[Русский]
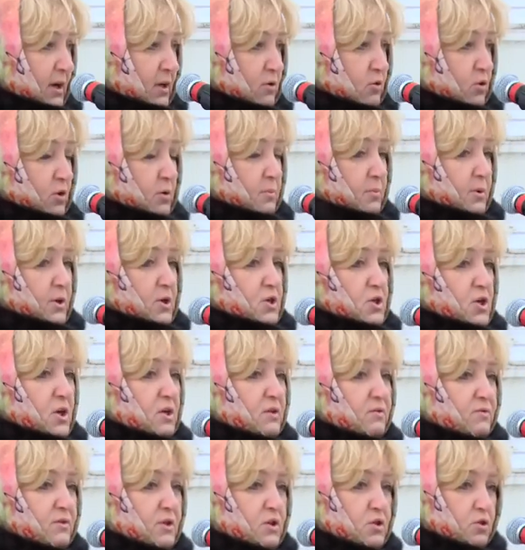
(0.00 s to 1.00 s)
которые
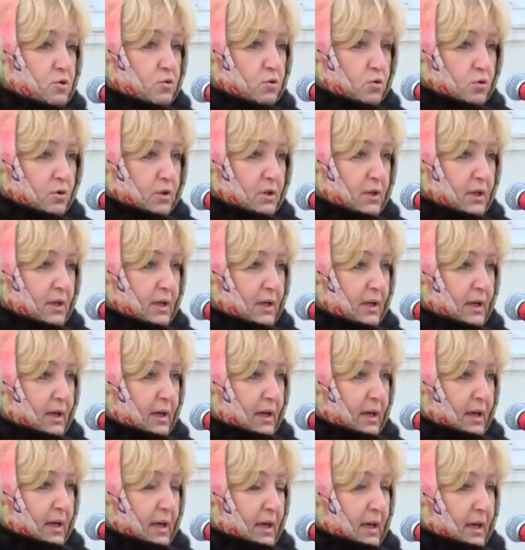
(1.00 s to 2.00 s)
приезжают в наш город,
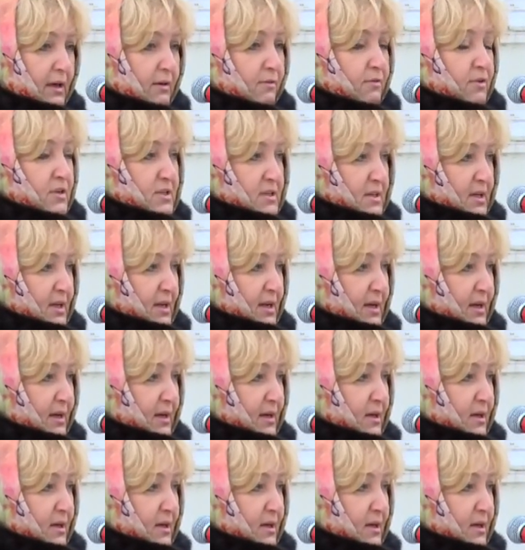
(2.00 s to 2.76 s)
видели,